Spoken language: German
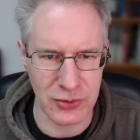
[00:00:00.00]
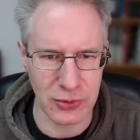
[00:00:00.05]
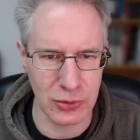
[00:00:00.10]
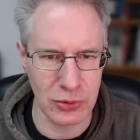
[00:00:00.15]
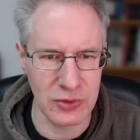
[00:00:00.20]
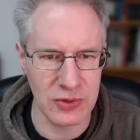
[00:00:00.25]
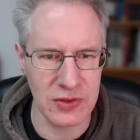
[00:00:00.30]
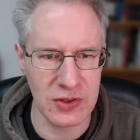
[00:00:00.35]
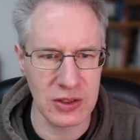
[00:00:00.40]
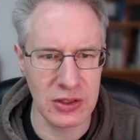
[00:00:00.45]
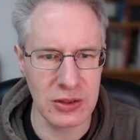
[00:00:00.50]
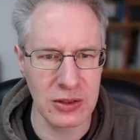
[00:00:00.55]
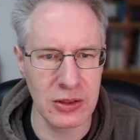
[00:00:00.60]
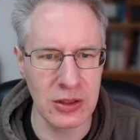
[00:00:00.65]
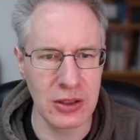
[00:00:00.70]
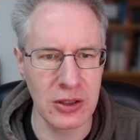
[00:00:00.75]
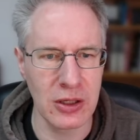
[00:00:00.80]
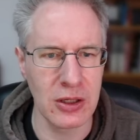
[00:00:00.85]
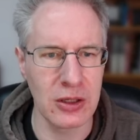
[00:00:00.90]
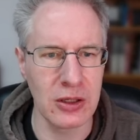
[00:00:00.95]
zurückziehen.
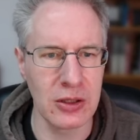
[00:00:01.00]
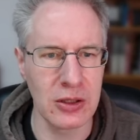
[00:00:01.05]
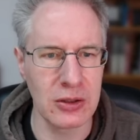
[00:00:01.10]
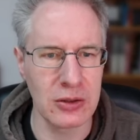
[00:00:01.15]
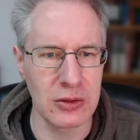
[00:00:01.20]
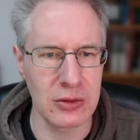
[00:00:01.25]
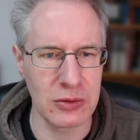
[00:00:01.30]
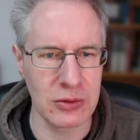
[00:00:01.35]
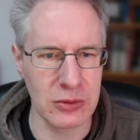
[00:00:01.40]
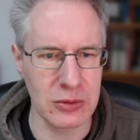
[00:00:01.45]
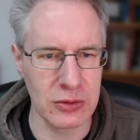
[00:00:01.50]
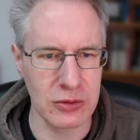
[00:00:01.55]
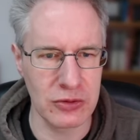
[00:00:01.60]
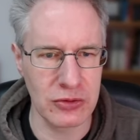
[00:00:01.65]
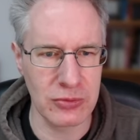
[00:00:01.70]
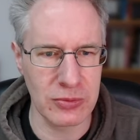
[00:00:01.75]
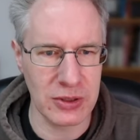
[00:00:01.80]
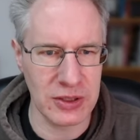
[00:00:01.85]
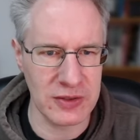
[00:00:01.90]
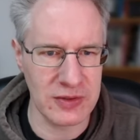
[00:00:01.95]

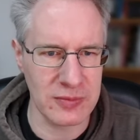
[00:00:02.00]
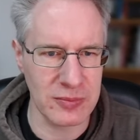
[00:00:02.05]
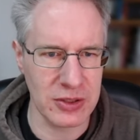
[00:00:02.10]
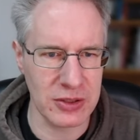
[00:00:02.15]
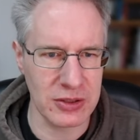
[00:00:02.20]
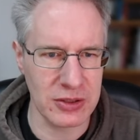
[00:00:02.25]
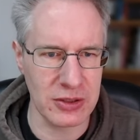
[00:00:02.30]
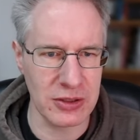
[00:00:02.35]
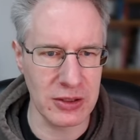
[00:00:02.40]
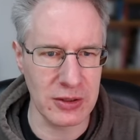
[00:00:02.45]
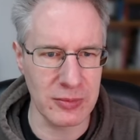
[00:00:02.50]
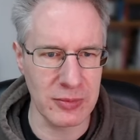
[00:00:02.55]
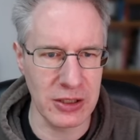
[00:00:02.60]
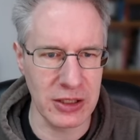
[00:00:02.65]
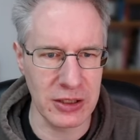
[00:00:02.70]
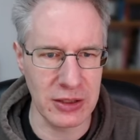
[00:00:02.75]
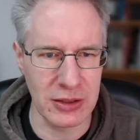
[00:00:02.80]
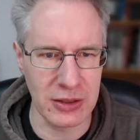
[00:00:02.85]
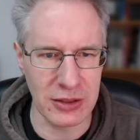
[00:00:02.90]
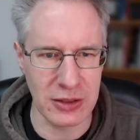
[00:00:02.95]
Und Schwarz macht hier am
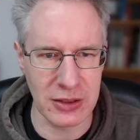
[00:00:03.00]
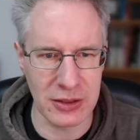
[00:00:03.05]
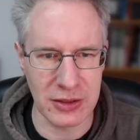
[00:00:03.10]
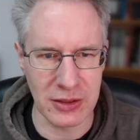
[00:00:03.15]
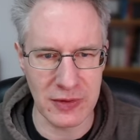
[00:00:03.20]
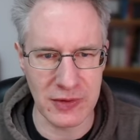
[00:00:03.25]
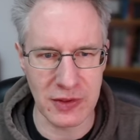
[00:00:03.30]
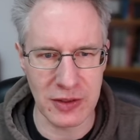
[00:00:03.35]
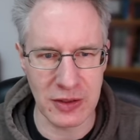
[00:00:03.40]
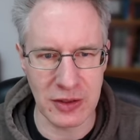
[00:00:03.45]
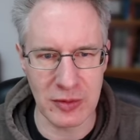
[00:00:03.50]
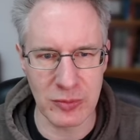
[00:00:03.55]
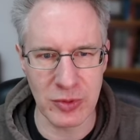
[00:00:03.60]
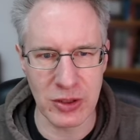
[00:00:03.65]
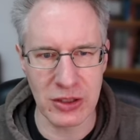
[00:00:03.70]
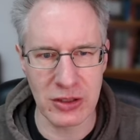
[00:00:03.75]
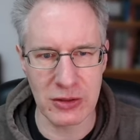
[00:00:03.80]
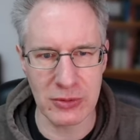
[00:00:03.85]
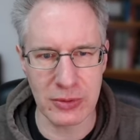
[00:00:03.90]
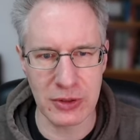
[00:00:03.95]
linken Rand dann sein
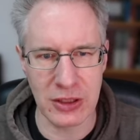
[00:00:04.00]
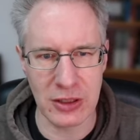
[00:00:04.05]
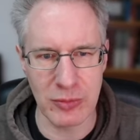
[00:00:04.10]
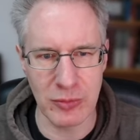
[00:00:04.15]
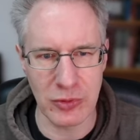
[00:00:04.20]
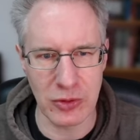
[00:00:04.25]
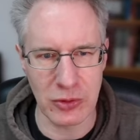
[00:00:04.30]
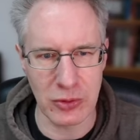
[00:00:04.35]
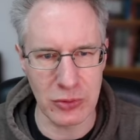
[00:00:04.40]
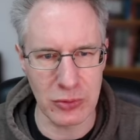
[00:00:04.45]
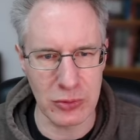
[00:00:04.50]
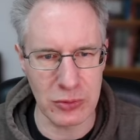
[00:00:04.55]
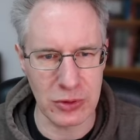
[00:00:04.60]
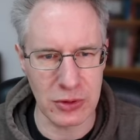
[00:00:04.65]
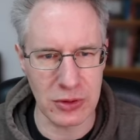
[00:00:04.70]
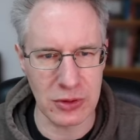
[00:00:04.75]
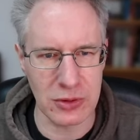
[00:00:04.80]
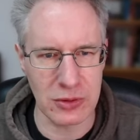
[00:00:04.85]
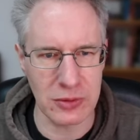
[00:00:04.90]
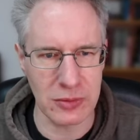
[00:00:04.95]
Gebiet, aber eben auch
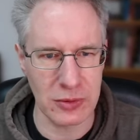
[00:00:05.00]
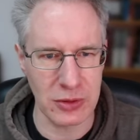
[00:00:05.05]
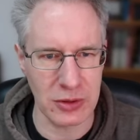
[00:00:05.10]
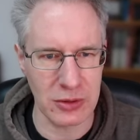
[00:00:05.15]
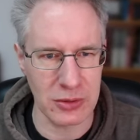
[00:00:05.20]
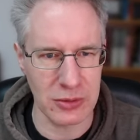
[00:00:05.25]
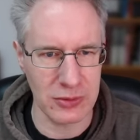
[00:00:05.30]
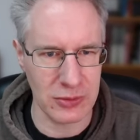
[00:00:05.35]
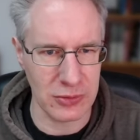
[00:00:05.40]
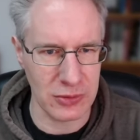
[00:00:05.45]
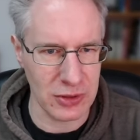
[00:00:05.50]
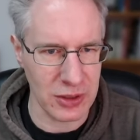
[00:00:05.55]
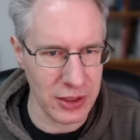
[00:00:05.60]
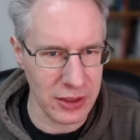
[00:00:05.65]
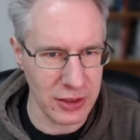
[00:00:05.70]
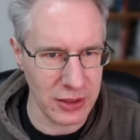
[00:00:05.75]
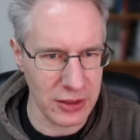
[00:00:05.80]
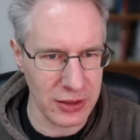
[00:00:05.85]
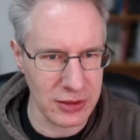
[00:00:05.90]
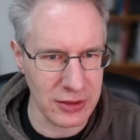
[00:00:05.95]
nur ja, so
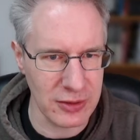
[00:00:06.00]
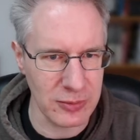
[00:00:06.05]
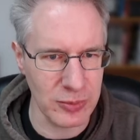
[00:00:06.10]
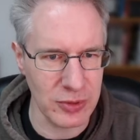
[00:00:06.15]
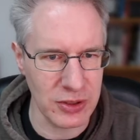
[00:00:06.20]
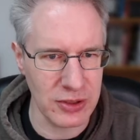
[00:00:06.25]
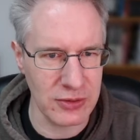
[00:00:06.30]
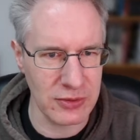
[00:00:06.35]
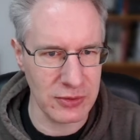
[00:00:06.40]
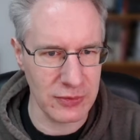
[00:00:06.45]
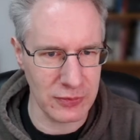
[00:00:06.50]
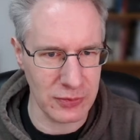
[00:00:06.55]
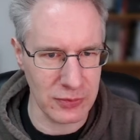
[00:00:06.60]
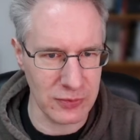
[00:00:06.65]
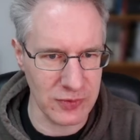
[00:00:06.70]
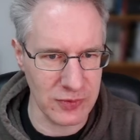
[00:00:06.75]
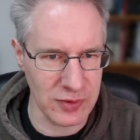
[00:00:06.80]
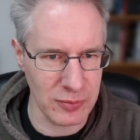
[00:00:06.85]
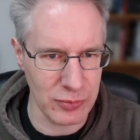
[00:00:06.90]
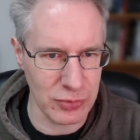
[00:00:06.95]
drei Reihen Gebiet,
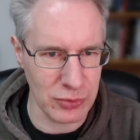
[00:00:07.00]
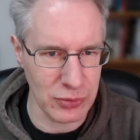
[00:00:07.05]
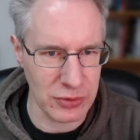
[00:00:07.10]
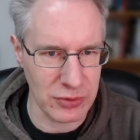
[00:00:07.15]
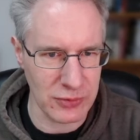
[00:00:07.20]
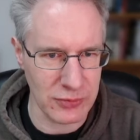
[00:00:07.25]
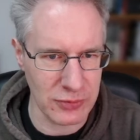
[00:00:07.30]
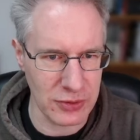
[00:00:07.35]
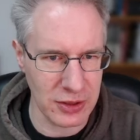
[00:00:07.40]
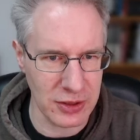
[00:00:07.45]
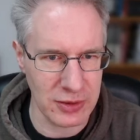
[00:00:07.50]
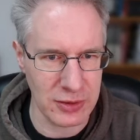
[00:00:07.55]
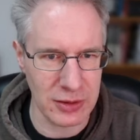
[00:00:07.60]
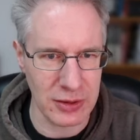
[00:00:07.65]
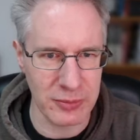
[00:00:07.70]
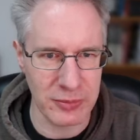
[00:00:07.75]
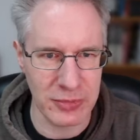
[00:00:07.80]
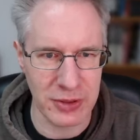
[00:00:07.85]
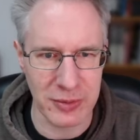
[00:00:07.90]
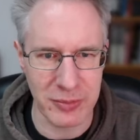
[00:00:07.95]
15 Punkte, vielleicht
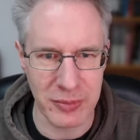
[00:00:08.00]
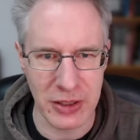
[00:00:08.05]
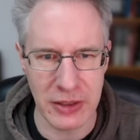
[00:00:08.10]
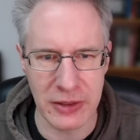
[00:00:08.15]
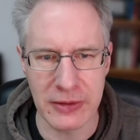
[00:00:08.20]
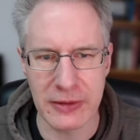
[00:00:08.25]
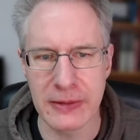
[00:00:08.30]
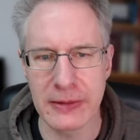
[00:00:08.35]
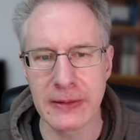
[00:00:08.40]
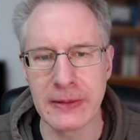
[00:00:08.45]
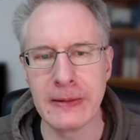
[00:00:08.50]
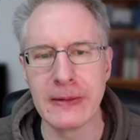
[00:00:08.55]
hier ein paar mehr.